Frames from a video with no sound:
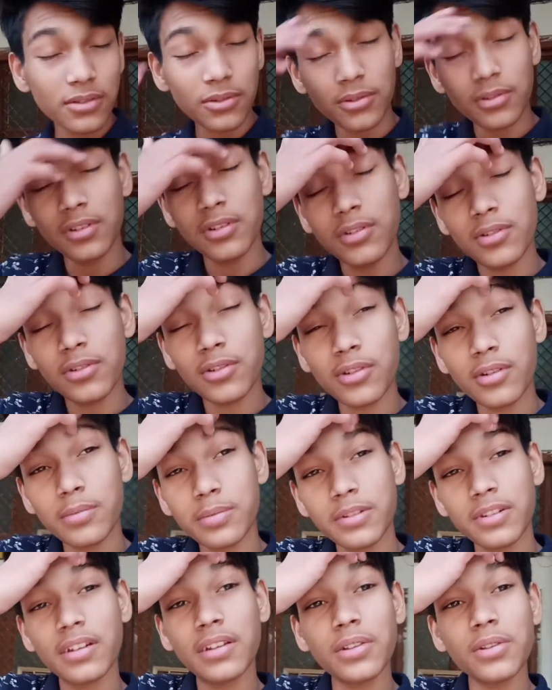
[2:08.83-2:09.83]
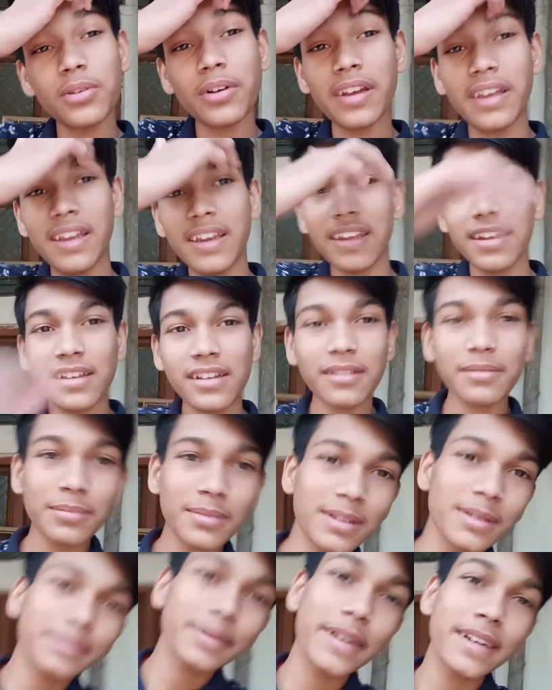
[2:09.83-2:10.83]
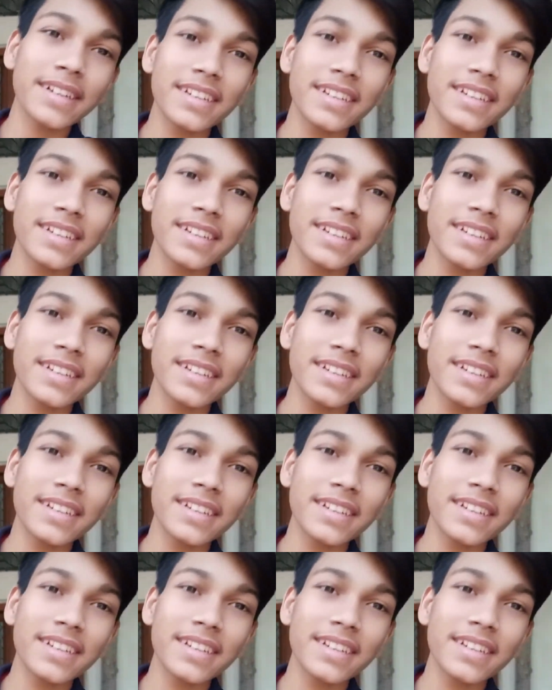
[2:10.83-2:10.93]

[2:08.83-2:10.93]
और ऑप्शन तो ही नहीं है अपने पास